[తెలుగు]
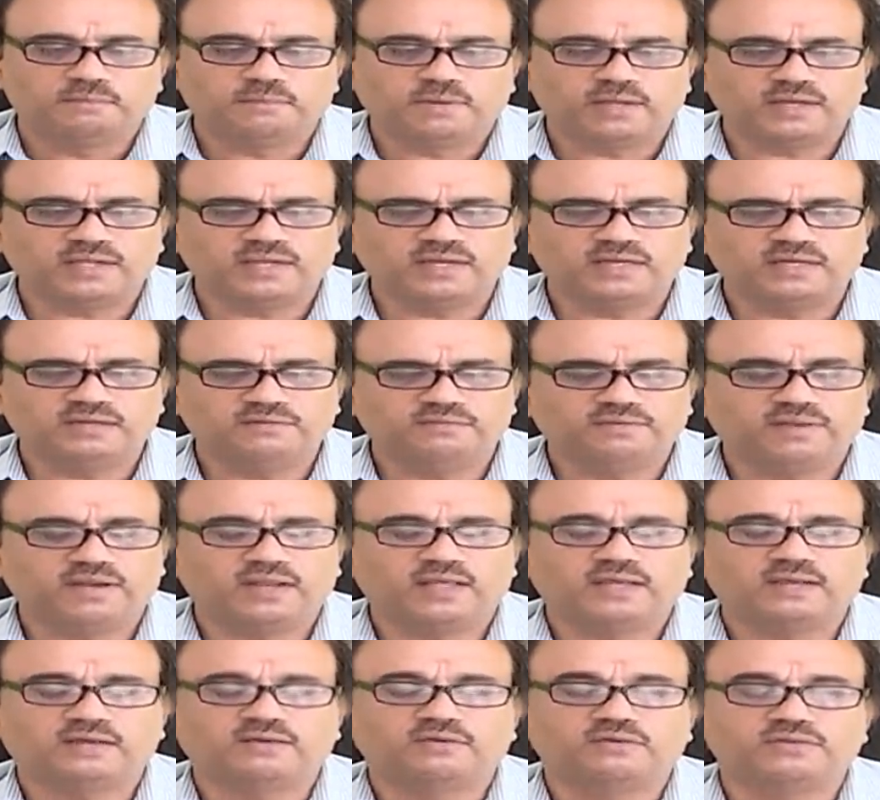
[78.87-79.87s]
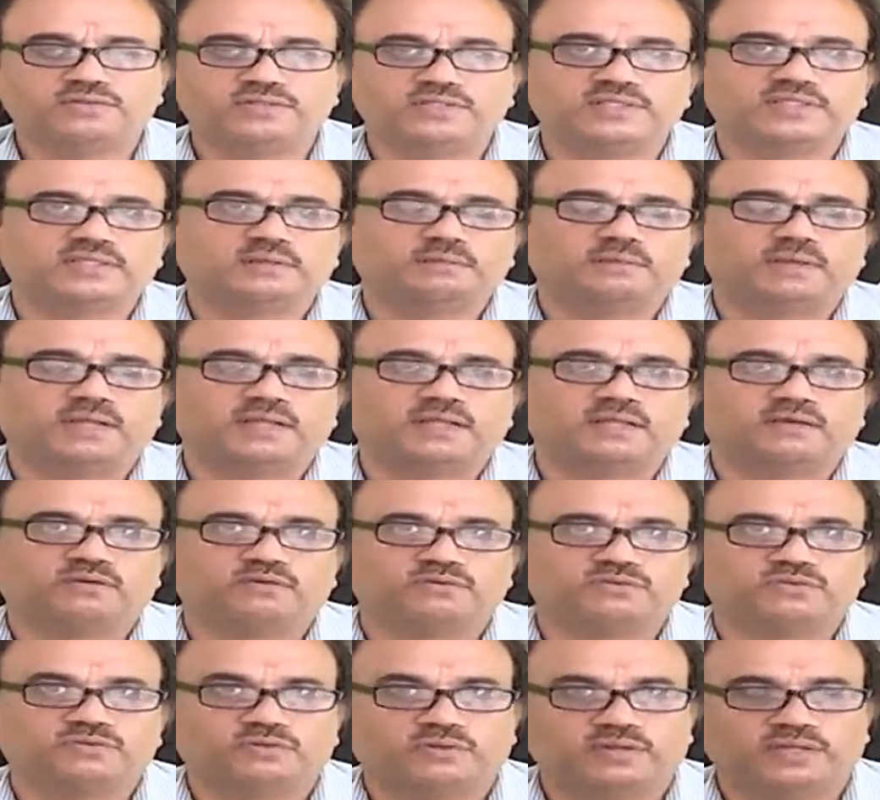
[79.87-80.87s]
మార్కెట్ ఇవాళ క్లోజింగ్ సమయానికి
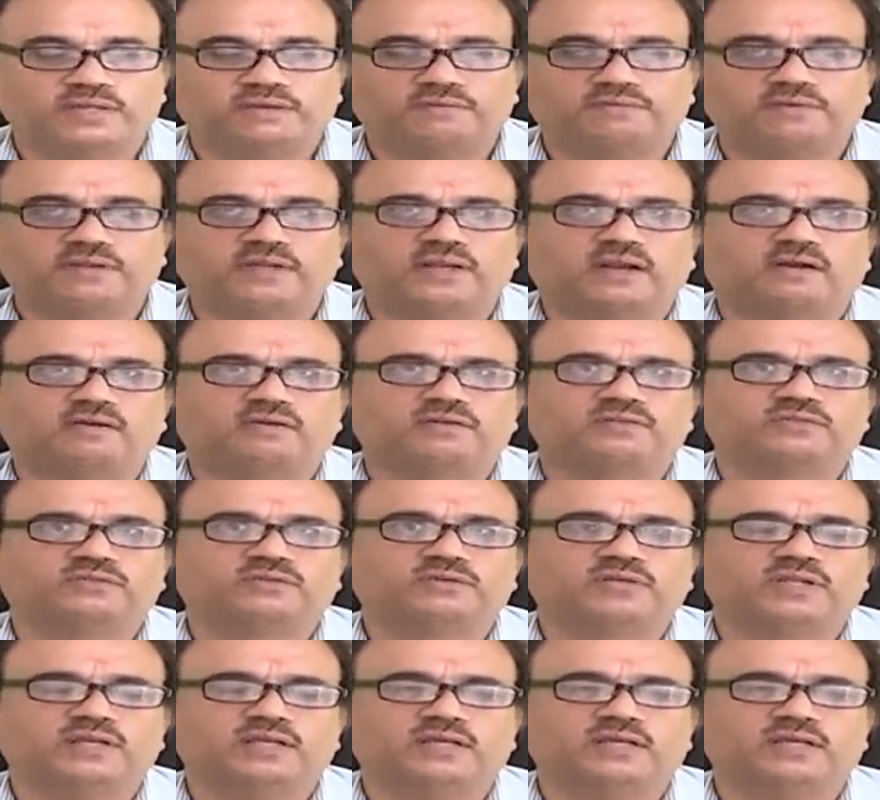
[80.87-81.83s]
కొంచెం రికవరీ రావడంతో